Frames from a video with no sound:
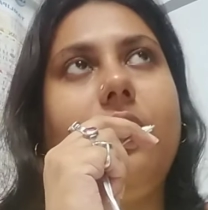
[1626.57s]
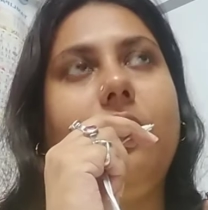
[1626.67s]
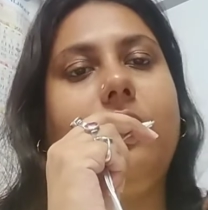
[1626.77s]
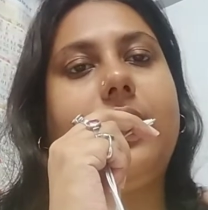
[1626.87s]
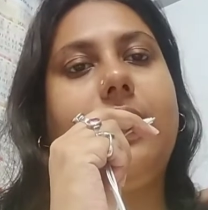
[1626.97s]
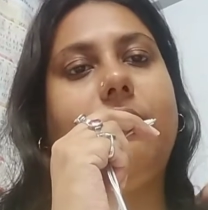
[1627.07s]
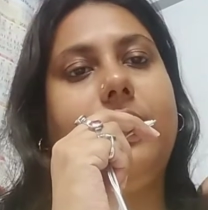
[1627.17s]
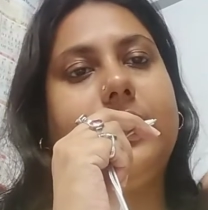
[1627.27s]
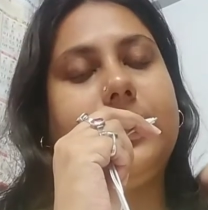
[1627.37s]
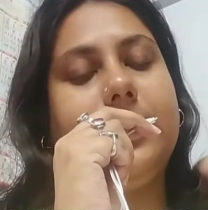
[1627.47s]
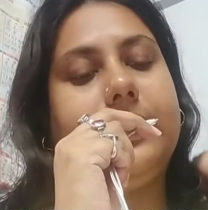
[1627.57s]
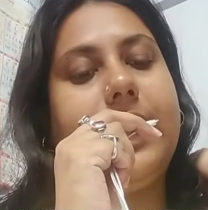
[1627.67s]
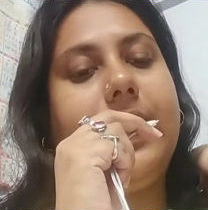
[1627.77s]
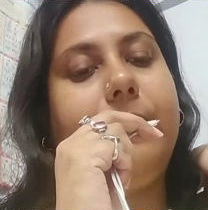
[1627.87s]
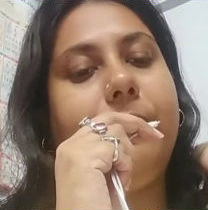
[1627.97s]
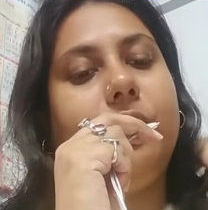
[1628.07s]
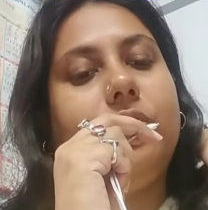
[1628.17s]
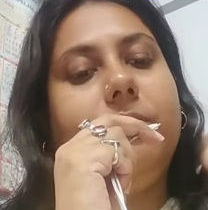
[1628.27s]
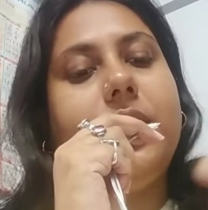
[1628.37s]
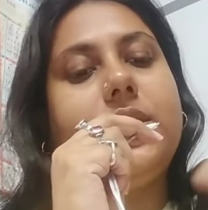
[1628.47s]
রক্ষা করেছেন তাহলে
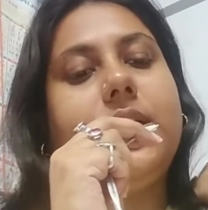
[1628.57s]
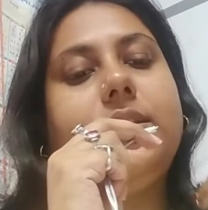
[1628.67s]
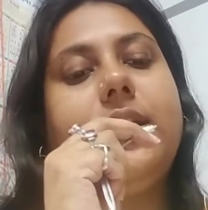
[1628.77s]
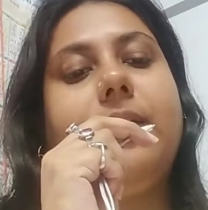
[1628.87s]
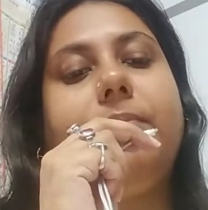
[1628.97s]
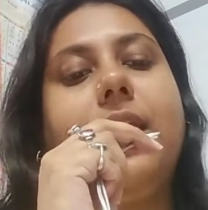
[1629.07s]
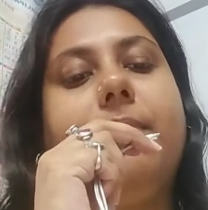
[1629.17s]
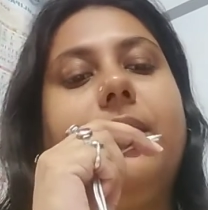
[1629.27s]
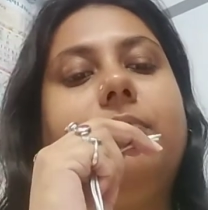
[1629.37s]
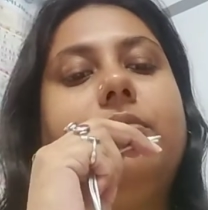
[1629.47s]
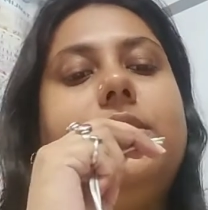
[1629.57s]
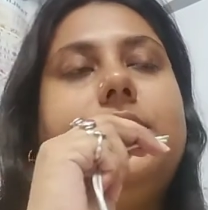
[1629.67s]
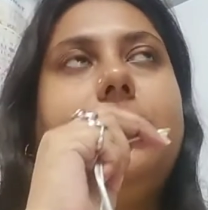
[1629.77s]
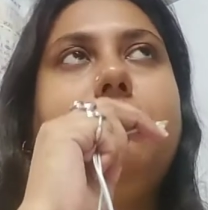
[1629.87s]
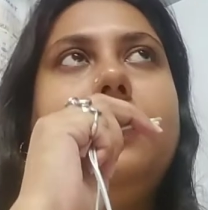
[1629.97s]
প্রথম এসেছেন আমি আবার বলছি